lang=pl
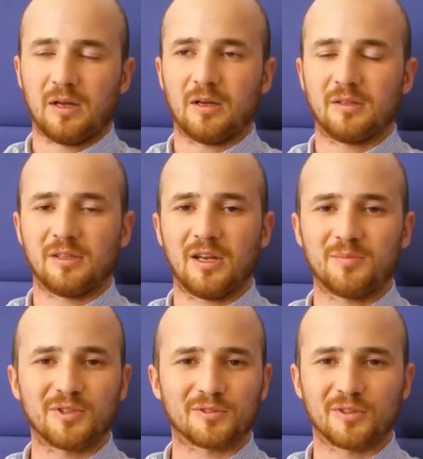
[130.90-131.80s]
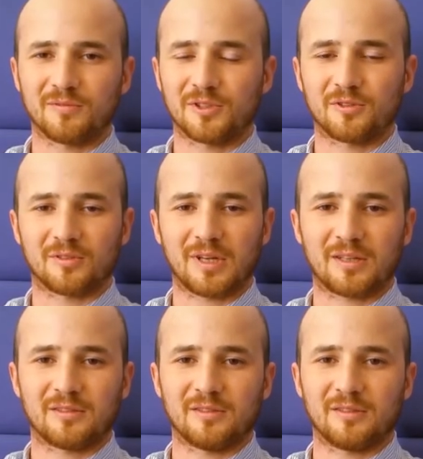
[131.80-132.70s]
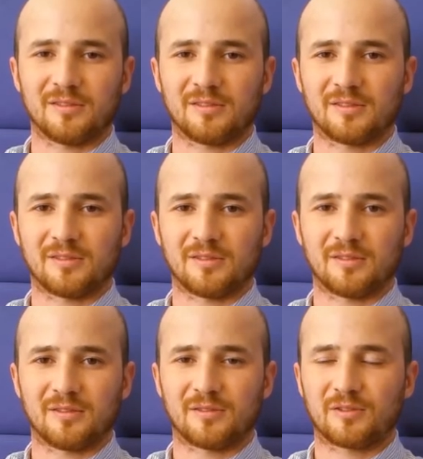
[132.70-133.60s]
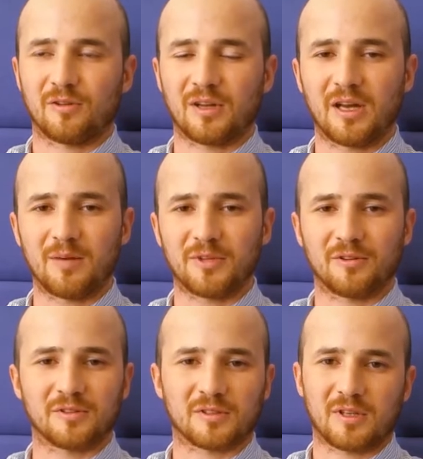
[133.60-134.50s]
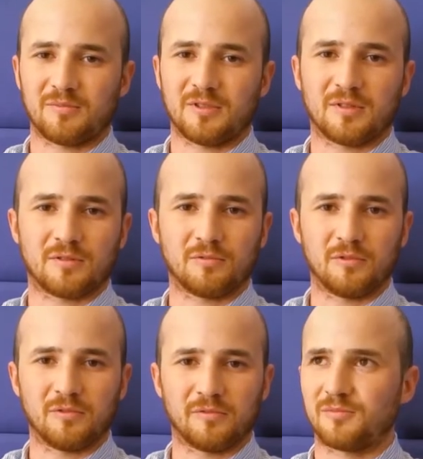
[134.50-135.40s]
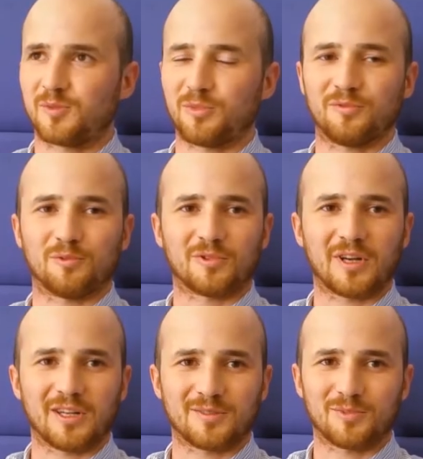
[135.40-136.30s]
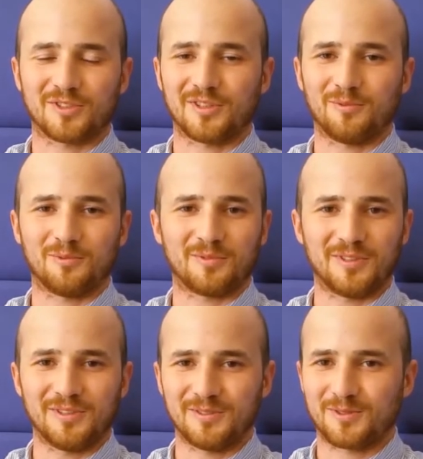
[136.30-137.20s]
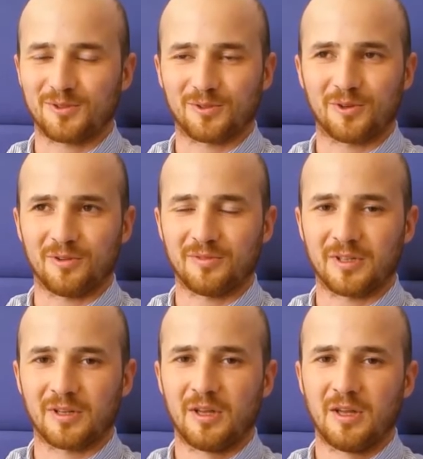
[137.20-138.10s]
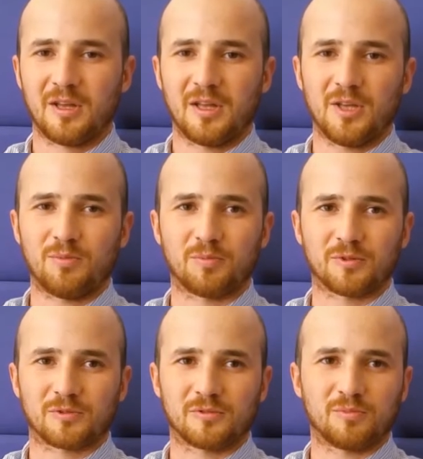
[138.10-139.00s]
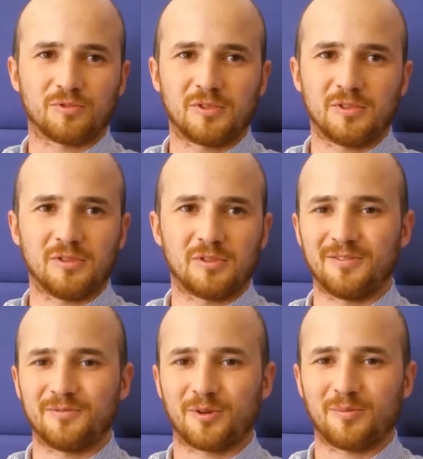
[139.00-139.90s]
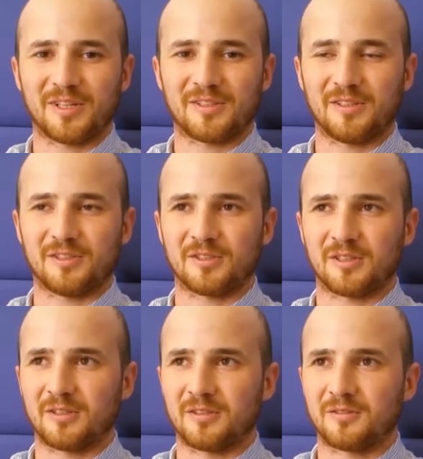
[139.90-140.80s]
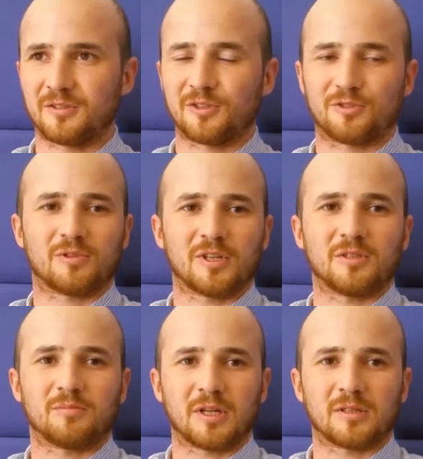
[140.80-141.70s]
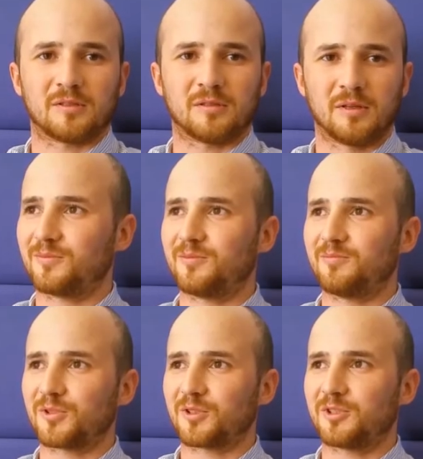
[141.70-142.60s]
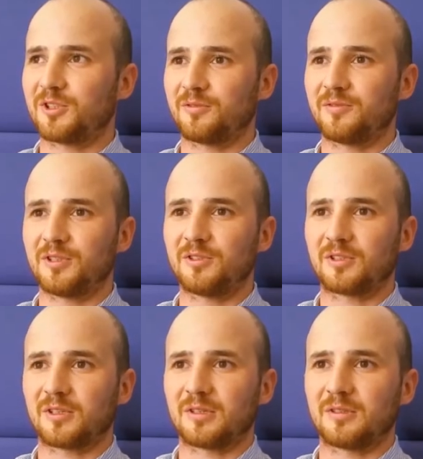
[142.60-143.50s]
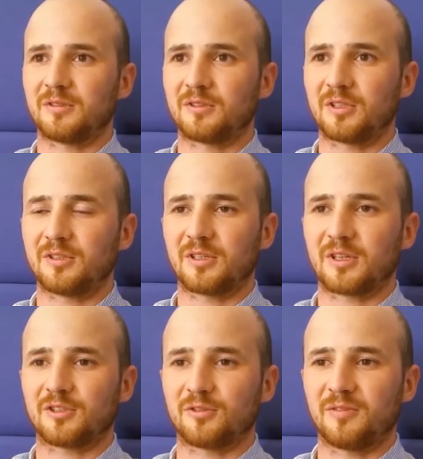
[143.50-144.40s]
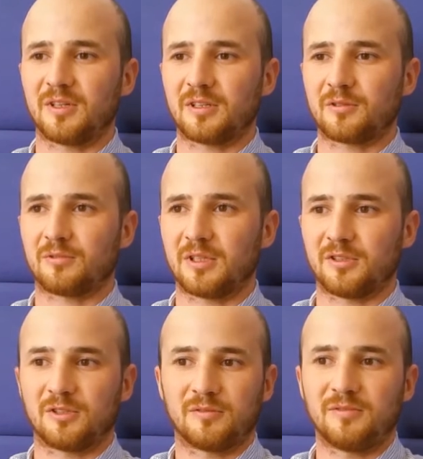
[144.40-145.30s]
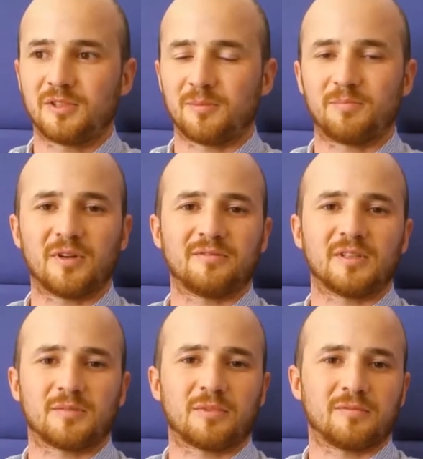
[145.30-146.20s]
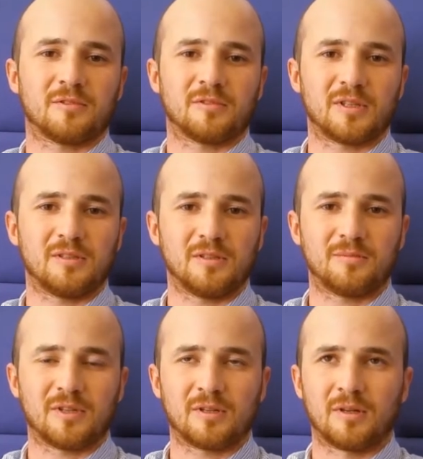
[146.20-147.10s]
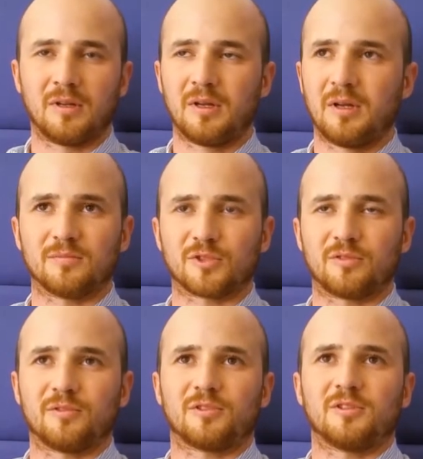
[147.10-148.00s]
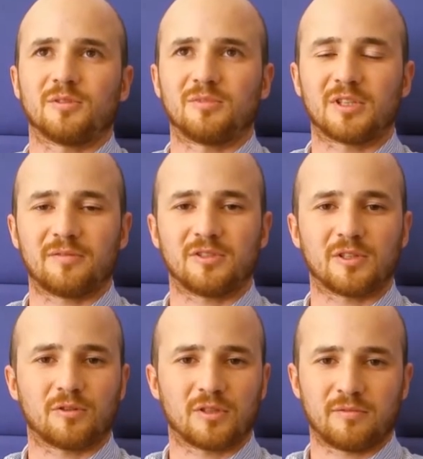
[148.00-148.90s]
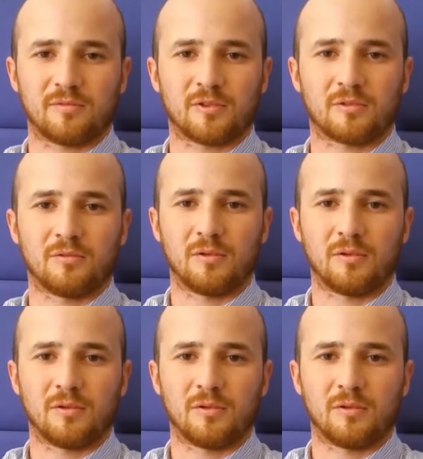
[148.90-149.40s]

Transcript: Najlepiej odnowić kontakty z, z kolegami, koleżankami ze studiów, z podwórka, z podstawówki, skądkolwiek i po prostu puścić informację, że, że szuka się pracy. Możemy się dowiedzieć, że, że jest jakaś oferta, która jest rzeczywiście pewna, sprawdzona i nie ma możliwości, żeby trafić na kota w worku.